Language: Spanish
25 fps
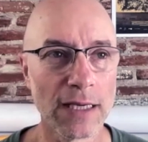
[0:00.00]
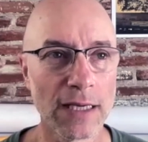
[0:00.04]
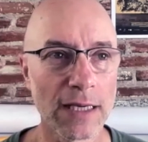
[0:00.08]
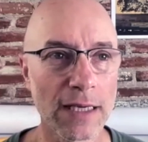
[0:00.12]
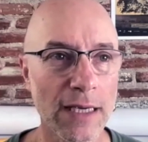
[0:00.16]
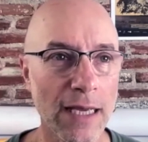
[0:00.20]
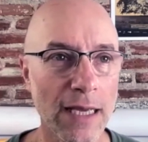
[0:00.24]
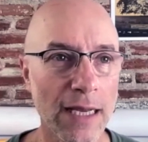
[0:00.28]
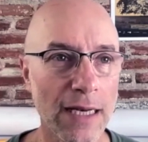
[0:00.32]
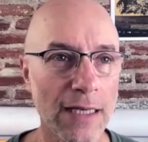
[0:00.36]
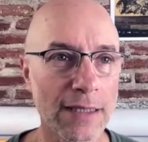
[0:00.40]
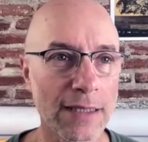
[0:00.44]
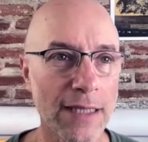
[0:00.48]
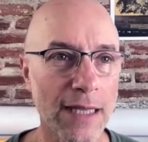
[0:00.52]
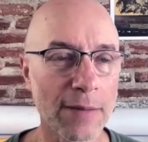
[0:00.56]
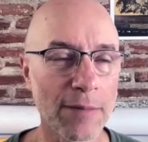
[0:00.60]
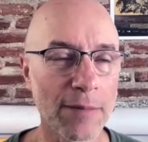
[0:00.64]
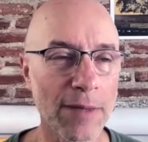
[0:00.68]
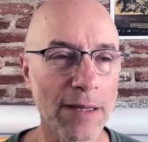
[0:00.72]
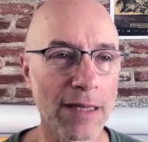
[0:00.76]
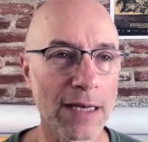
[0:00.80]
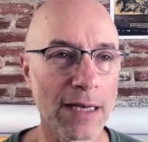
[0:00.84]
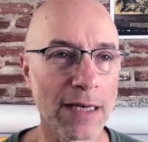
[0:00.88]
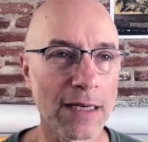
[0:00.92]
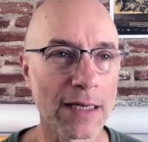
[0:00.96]
Y el
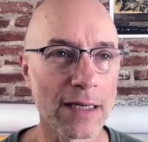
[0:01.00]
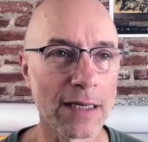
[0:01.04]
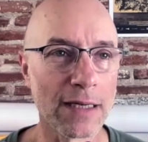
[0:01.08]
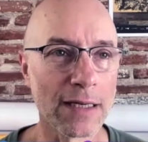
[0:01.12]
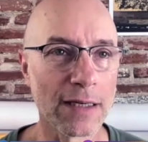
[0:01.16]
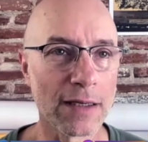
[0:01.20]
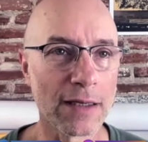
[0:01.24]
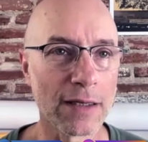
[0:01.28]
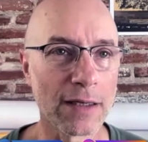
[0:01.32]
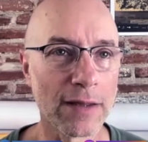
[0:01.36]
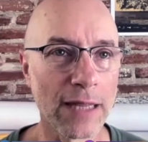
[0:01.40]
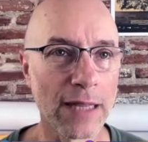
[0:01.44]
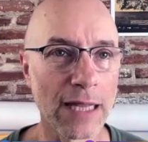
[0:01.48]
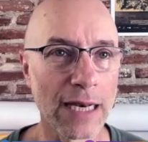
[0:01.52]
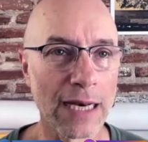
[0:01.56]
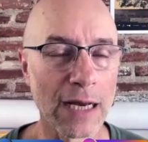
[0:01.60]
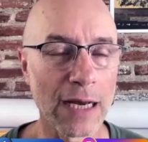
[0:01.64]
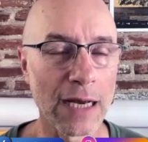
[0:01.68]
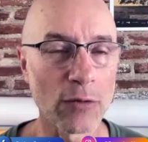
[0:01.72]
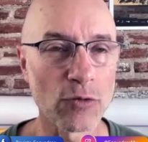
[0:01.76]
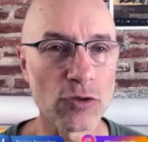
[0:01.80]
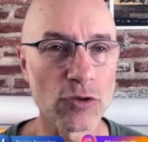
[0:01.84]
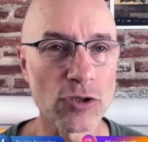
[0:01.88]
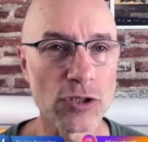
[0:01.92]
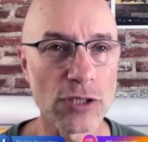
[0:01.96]
tema de
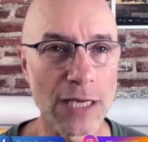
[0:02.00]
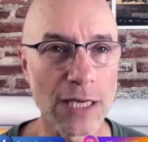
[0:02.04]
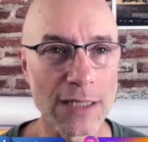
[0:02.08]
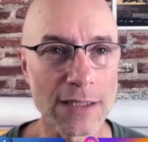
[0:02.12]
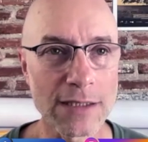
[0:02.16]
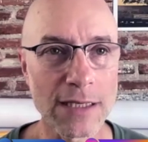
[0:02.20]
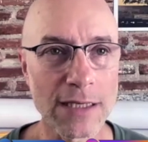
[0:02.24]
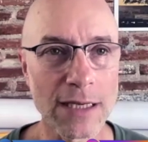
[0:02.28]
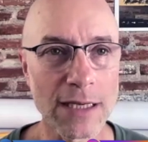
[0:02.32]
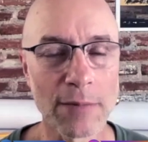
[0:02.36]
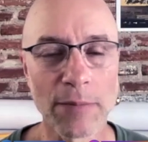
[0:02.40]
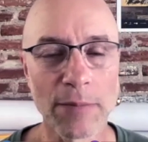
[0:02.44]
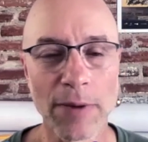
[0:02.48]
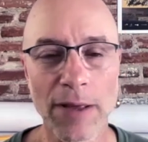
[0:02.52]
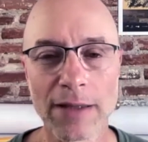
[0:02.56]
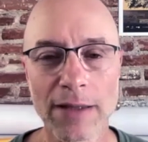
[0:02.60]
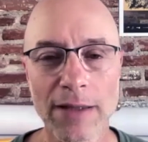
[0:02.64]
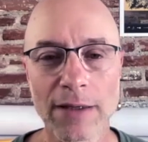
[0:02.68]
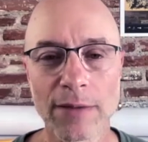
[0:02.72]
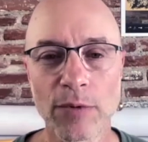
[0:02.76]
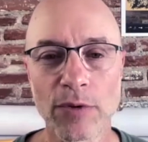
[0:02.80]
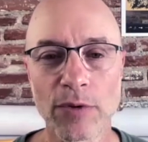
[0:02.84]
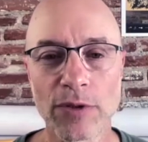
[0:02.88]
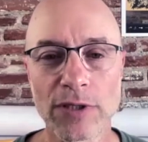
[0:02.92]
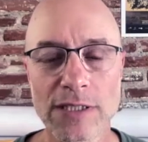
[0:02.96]
la ausencia del
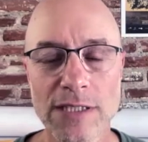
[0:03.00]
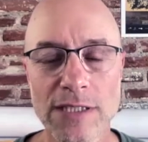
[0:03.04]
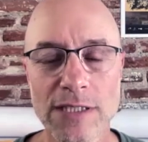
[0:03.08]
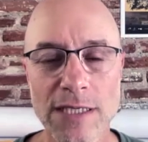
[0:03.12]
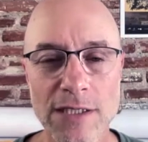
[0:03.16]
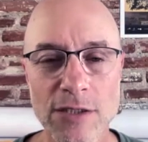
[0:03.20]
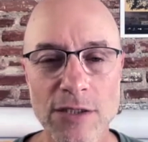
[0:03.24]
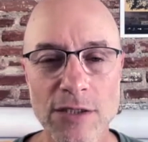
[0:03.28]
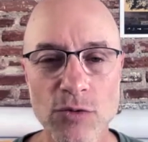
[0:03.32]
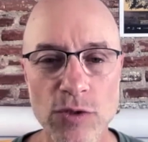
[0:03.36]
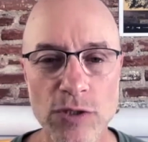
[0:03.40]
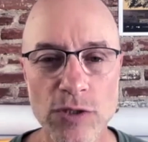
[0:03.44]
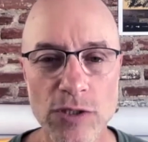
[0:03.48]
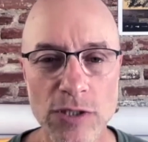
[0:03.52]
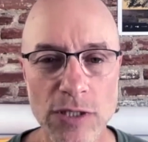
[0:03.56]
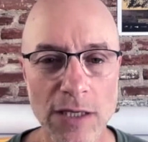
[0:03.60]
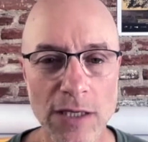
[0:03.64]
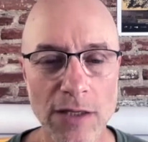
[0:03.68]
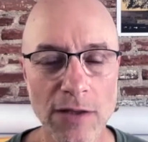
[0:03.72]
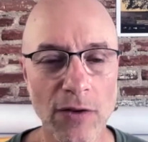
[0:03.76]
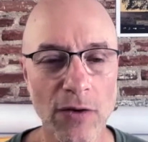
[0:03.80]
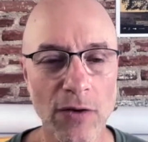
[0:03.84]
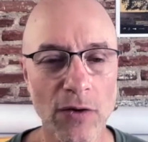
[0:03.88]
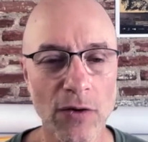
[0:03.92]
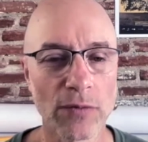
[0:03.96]
padre, porque si es
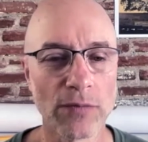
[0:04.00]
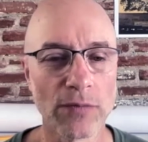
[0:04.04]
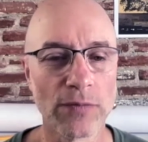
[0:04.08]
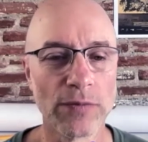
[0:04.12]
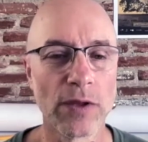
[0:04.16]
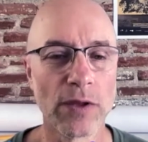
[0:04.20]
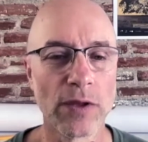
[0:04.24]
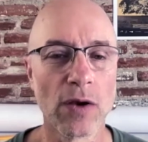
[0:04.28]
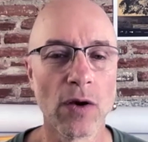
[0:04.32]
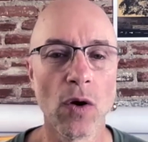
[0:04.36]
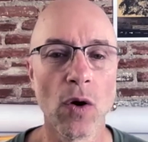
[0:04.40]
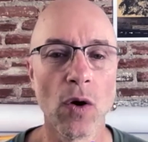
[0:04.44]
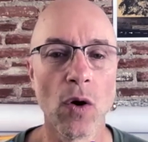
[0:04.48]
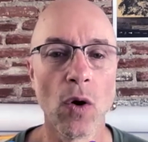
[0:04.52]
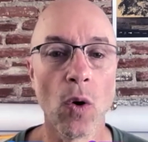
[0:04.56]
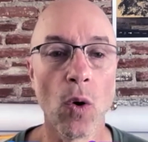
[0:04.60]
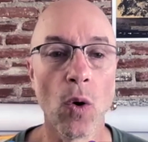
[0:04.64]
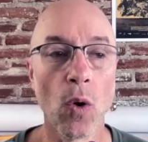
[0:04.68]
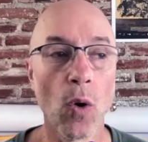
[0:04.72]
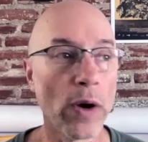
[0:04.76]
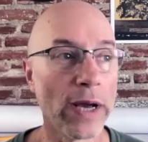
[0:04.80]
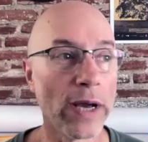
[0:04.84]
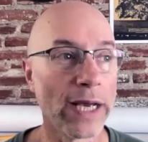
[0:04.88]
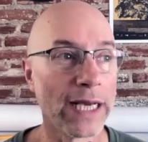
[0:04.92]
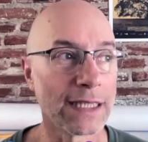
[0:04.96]
suicidio
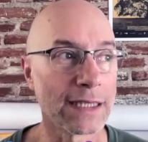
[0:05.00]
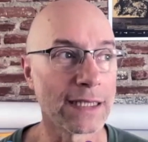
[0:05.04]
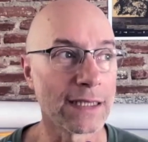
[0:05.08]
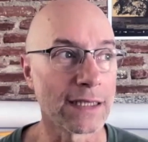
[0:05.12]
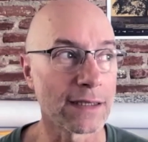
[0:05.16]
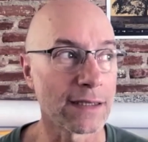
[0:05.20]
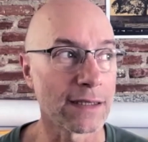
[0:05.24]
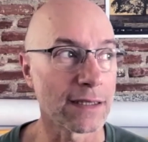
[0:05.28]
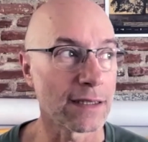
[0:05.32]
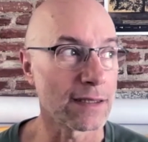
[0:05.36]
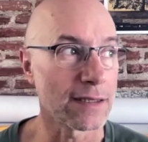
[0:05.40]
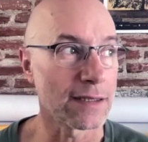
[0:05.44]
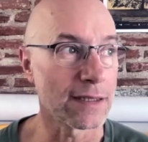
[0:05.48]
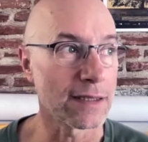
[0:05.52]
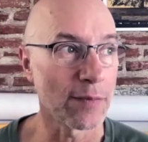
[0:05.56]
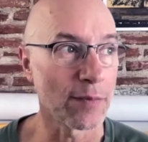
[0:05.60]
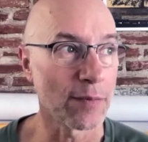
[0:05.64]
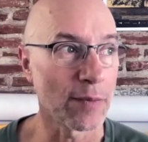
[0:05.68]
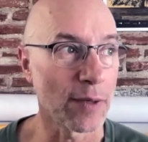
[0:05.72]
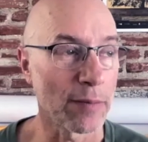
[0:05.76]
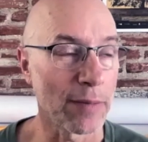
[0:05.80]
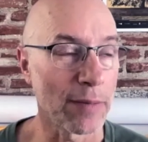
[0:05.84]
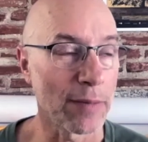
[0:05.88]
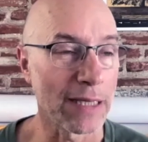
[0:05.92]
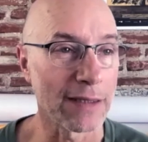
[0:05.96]
o es
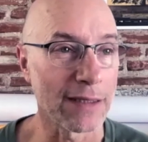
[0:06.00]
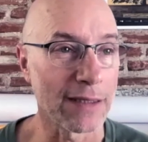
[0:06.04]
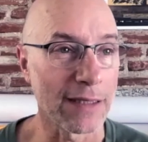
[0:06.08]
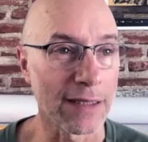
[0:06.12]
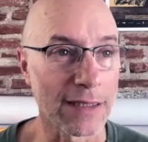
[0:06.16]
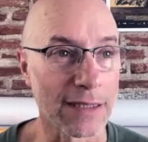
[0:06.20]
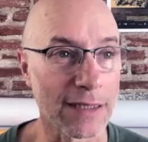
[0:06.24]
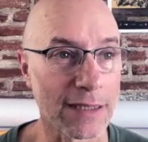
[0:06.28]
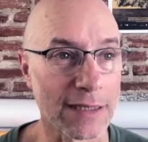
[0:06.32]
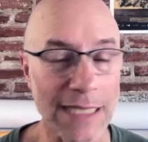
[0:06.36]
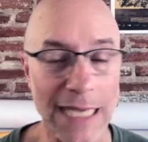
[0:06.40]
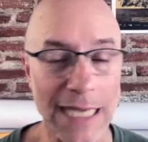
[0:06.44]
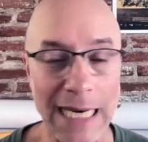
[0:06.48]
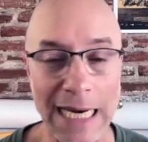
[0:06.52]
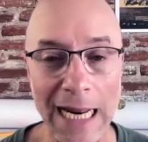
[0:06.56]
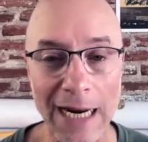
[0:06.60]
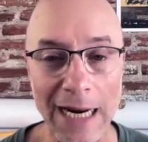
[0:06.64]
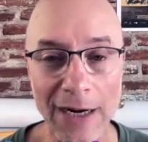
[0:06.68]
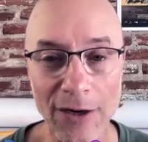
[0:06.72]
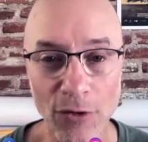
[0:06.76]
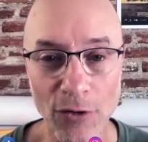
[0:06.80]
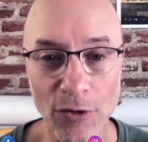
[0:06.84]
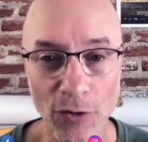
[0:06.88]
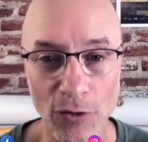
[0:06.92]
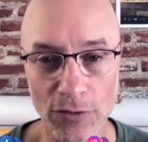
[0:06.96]
simplemente se
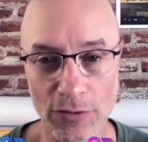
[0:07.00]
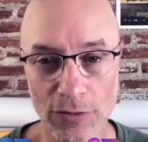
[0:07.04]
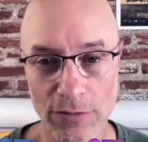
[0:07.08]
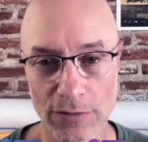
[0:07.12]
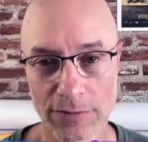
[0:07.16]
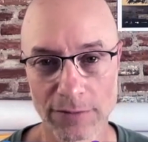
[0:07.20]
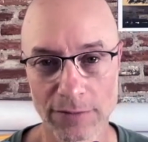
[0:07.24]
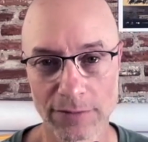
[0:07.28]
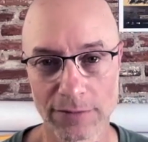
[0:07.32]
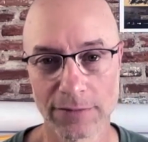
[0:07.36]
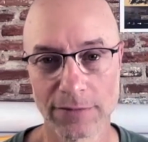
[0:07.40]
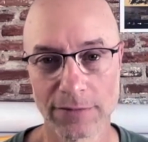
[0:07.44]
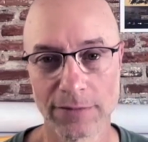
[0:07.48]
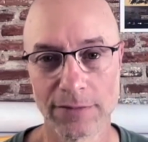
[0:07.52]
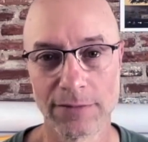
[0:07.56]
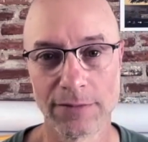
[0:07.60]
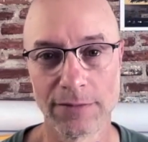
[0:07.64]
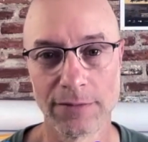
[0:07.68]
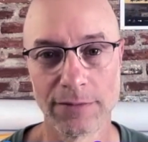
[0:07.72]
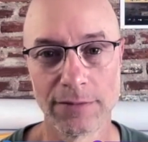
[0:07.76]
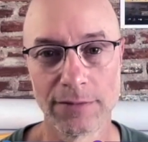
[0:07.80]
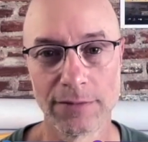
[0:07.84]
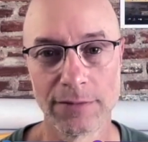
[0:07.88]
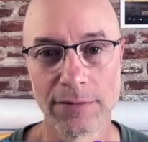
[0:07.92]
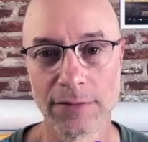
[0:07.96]
largó,
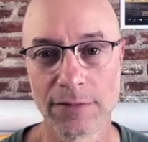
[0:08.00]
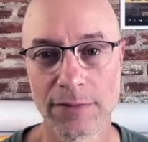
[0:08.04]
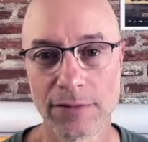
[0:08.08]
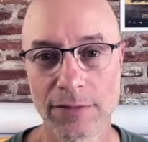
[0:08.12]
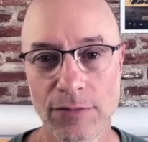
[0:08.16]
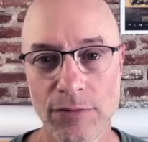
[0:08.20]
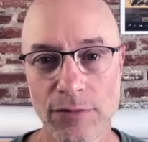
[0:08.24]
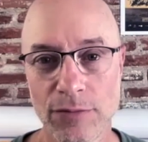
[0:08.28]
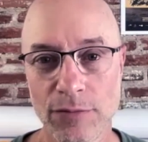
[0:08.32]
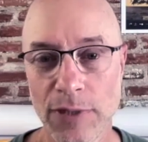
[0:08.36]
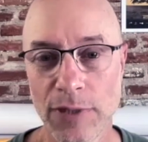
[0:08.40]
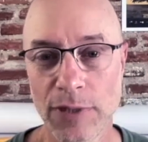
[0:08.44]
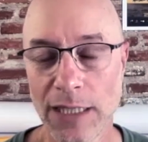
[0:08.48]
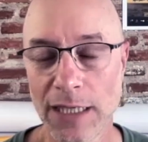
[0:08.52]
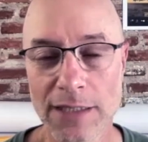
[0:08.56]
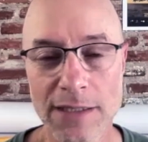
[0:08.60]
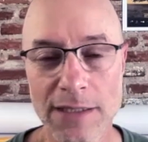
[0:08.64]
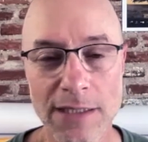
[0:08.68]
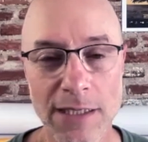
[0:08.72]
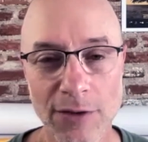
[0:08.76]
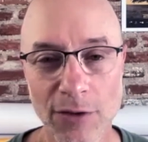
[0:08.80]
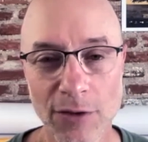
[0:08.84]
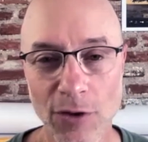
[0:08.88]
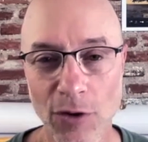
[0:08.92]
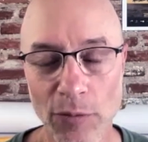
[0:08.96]
viene
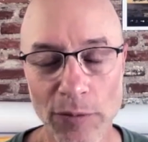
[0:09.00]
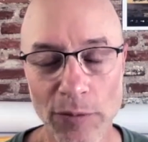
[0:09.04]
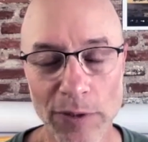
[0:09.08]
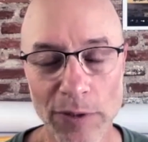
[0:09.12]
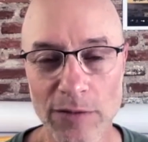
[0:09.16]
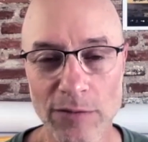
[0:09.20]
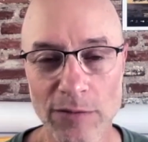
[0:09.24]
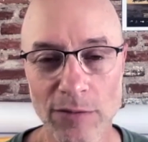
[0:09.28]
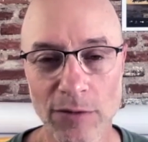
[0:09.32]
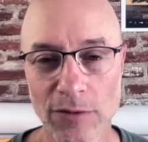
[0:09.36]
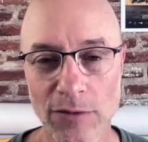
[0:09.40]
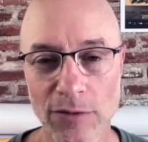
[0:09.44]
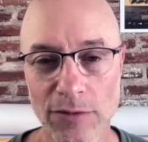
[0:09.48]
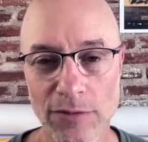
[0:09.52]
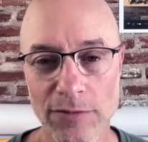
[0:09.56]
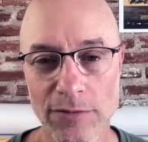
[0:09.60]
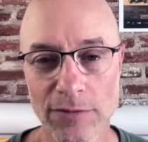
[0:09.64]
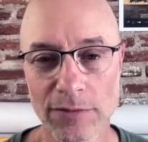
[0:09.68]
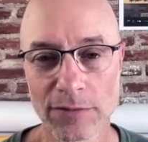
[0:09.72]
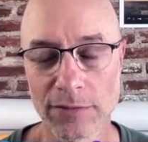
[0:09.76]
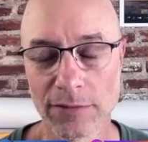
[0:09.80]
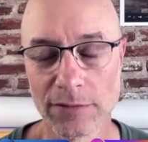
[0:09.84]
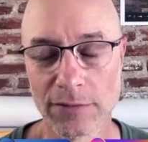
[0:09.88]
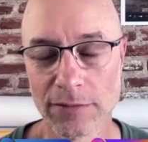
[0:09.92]
haciendo lo mismo.